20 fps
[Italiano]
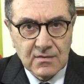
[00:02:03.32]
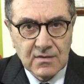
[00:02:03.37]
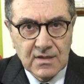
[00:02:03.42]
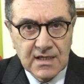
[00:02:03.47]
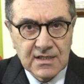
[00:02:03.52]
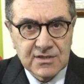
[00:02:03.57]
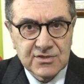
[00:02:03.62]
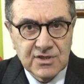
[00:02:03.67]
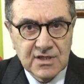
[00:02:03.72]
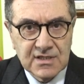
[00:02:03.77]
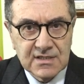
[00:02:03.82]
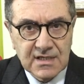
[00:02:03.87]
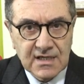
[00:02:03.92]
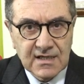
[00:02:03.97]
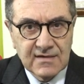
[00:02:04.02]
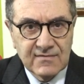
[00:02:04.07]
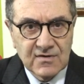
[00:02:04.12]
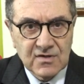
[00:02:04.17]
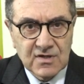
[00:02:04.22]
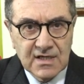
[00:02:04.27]
quella gente
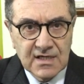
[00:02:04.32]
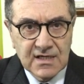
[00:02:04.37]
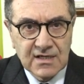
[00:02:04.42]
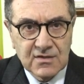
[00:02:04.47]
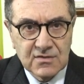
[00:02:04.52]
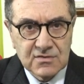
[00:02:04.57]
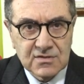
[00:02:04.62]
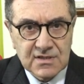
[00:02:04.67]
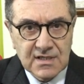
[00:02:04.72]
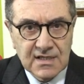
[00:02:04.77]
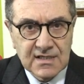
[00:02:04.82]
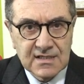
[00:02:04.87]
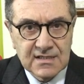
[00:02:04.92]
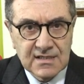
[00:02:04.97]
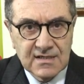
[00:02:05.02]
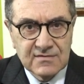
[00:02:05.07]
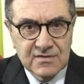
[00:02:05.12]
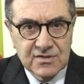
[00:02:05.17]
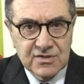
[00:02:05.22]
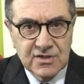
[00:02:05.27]
che vorrei incontrare
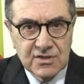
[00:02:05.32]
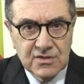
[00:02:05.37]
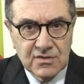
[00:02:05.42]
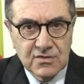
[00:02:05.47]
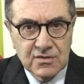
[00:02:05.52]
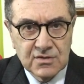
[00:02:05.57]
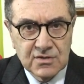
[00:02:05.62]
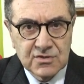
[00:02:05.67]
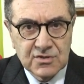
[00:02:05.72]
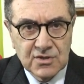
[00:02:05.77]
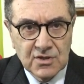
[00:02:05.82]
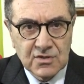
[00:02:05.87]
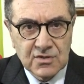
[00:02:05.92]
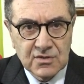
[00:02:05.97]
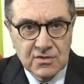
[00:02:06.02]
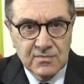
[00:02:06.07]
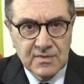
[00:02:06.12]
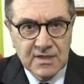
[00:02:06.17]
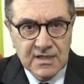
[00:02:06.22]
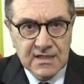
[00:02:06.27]
da vicino ogni
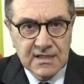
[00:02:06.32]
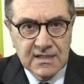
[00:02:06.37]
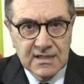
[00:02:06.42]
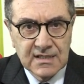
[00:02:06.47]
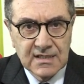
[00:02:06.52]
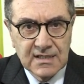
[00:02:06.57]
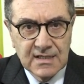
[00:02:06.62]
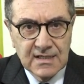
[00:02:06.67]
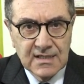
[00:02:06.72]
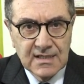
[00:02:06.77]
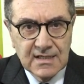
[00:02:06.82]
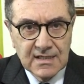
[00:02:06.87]
giorno, ma che